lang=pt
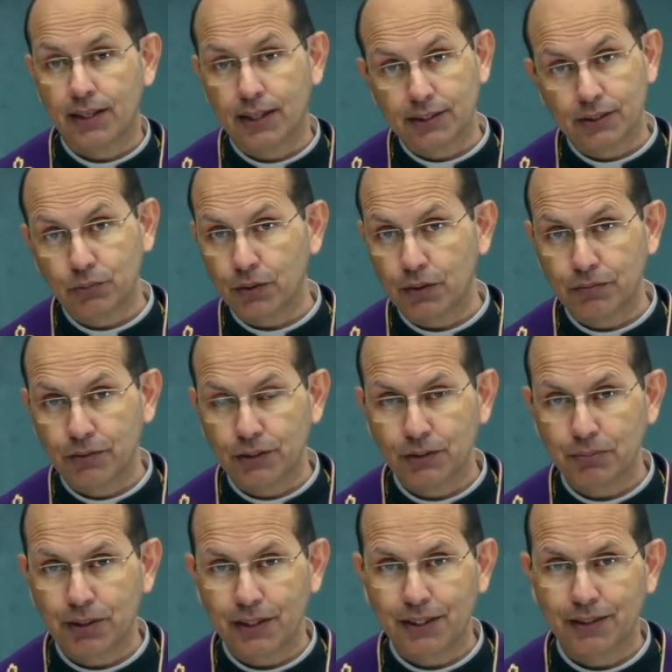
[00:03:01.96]
E essa foi a
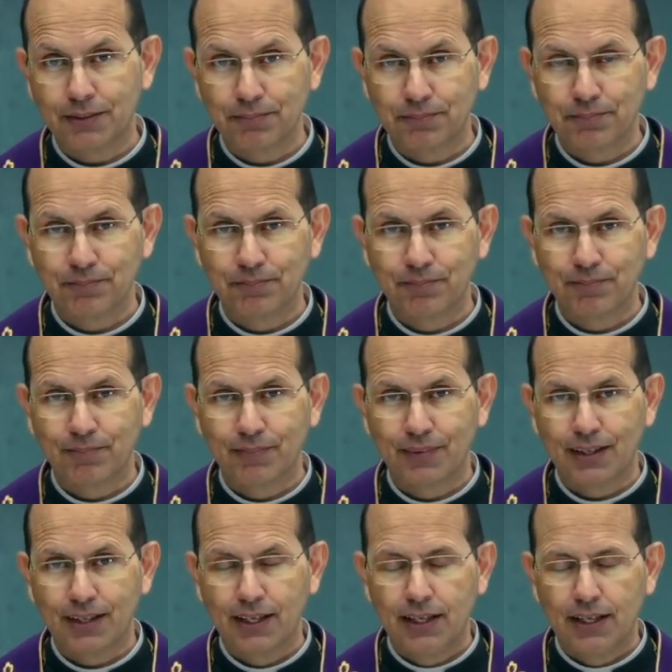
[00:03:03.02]
Virgem Maria.
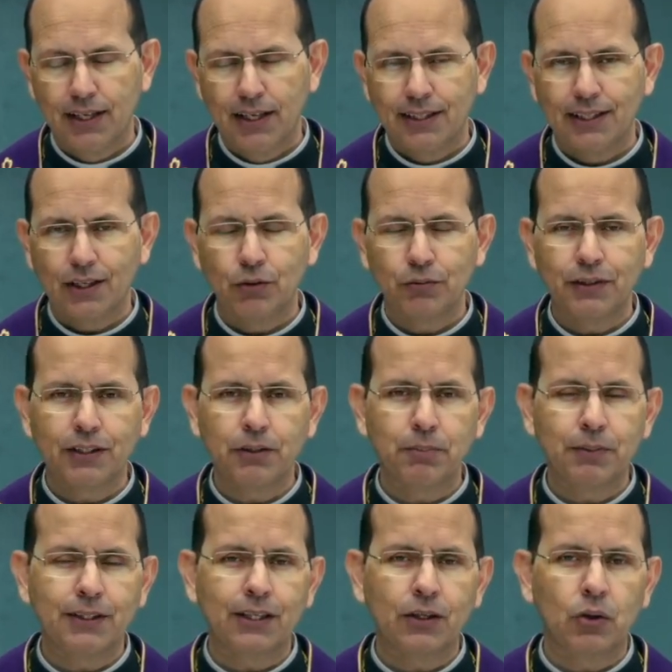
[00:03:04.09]
Na novena de
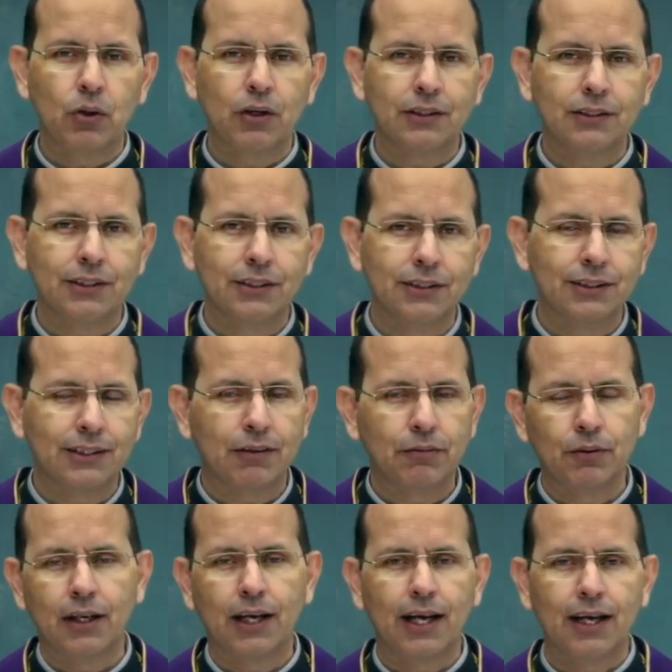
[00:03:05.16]
Pentecostes
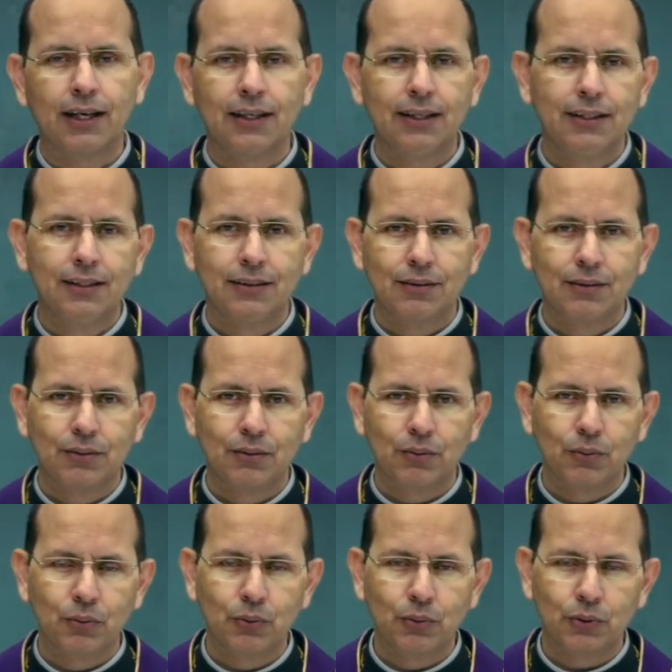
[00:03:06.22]
estavam lá
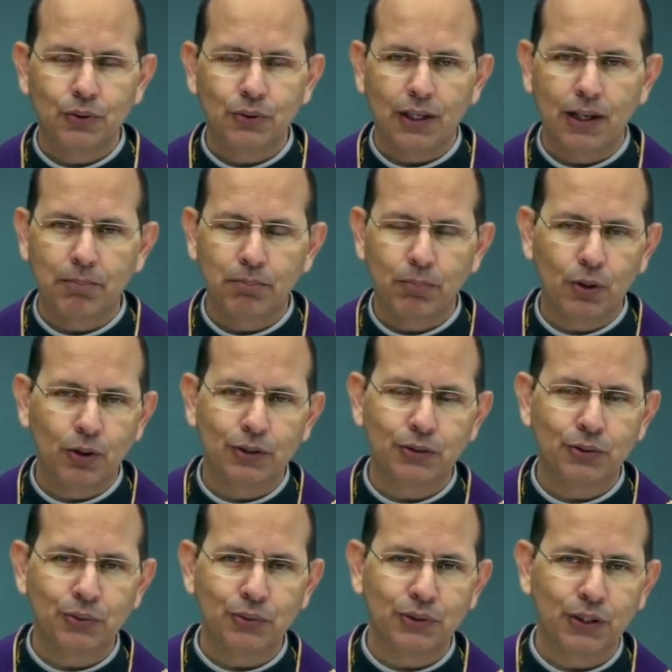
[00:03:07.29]
os
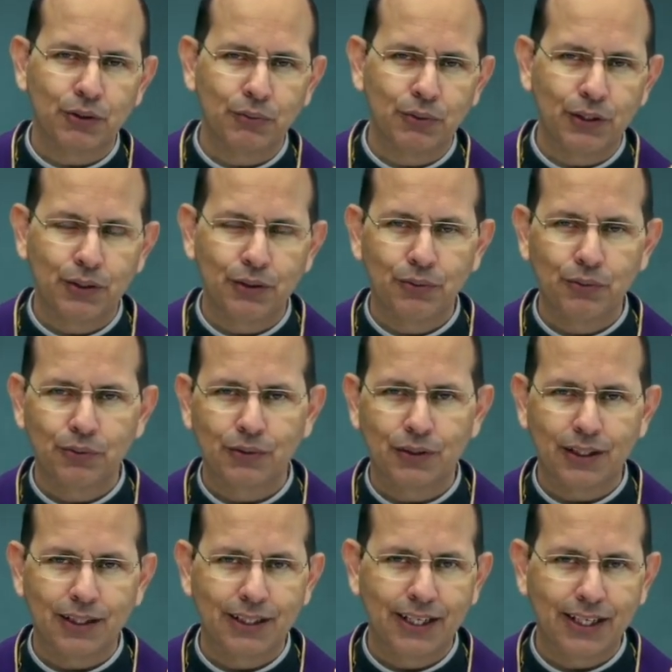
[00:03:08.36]
apóstolos
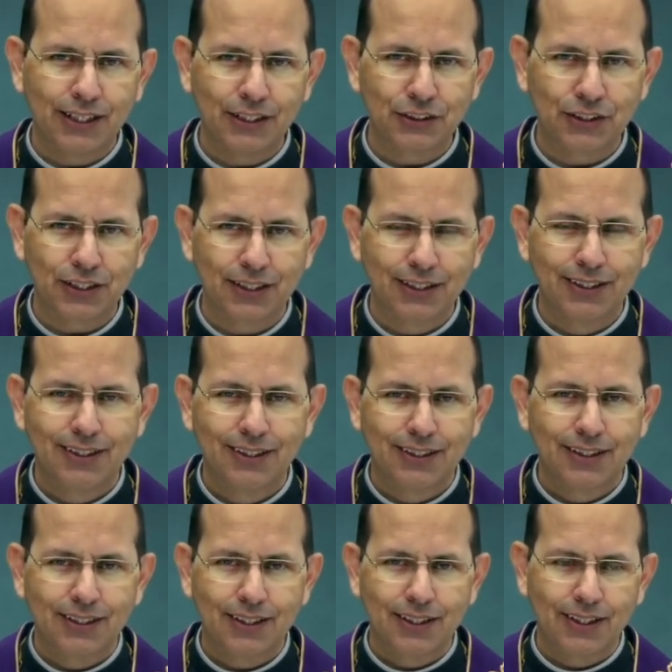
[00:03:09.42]
reunidos, a igreja
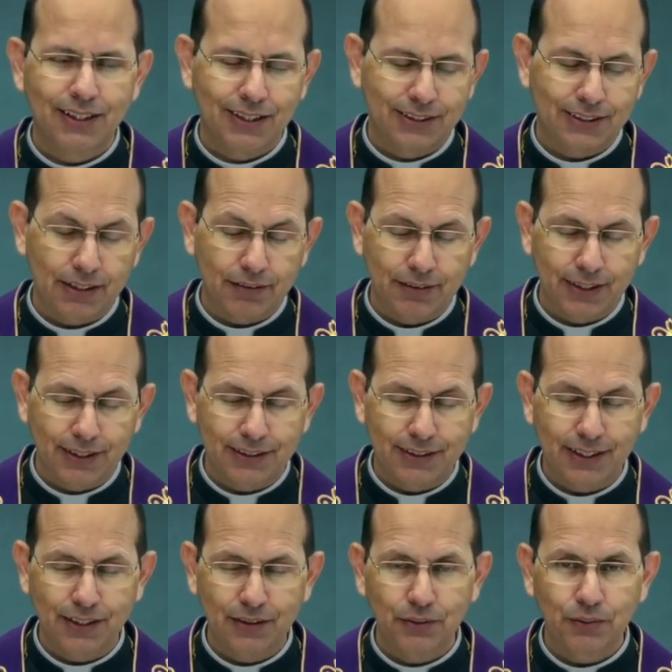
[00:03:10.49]
que estava
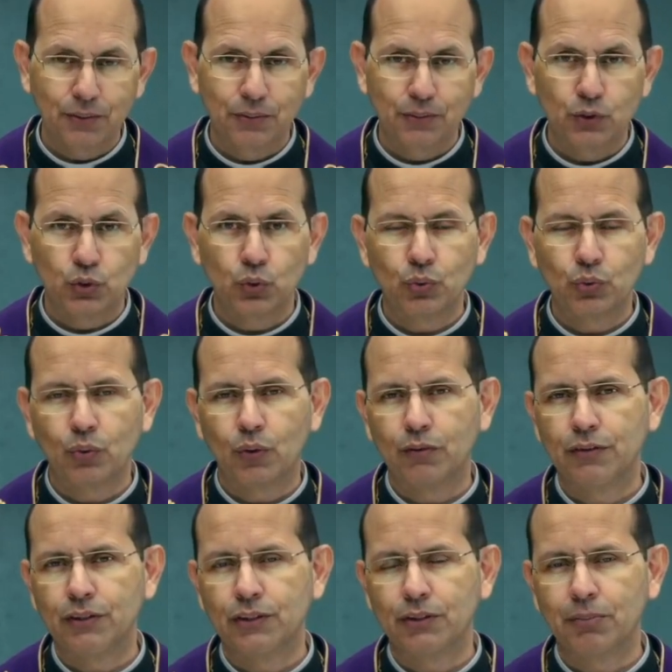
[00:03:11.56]
nascendo junto com
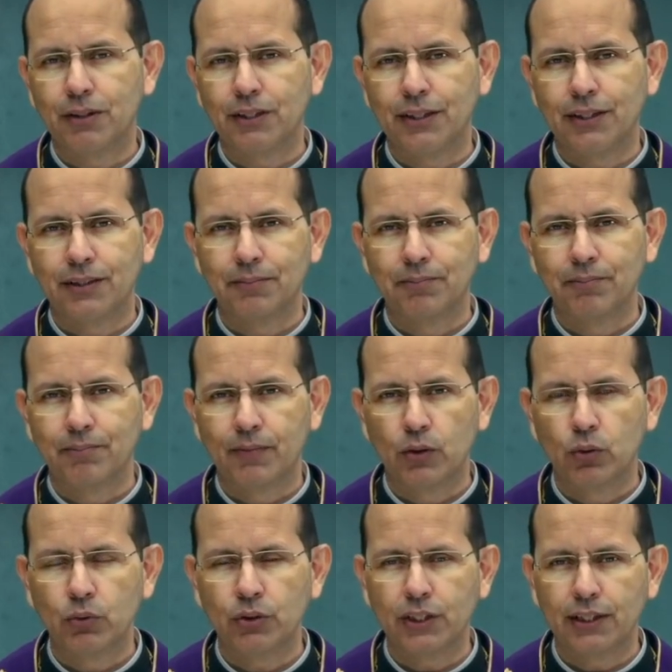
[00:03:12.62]
a Virgem Maria,
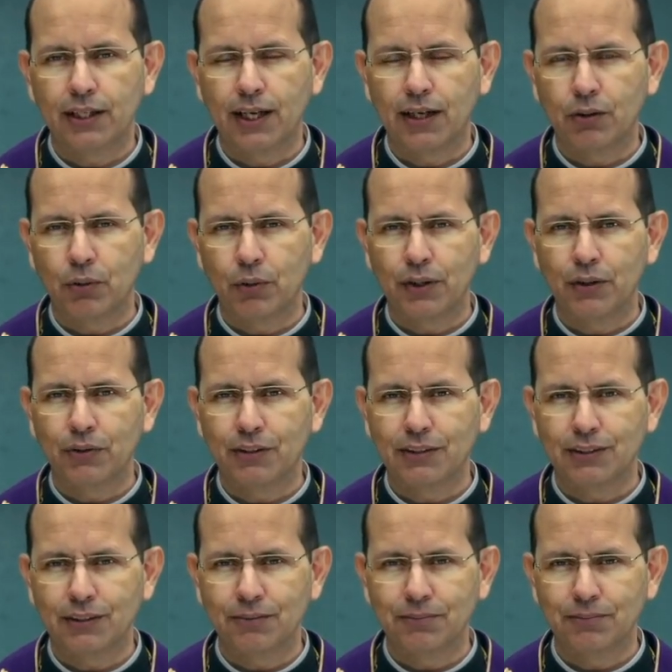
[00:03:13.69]
no cenáculo, em
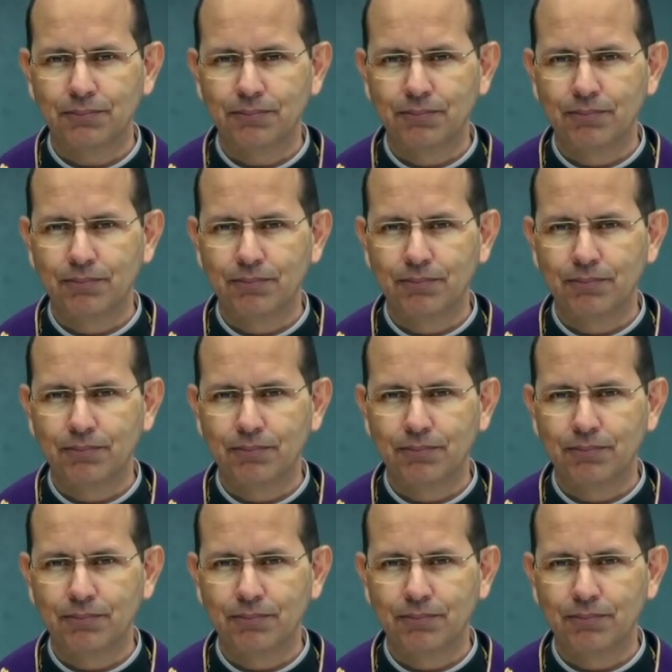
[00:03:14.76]
oração.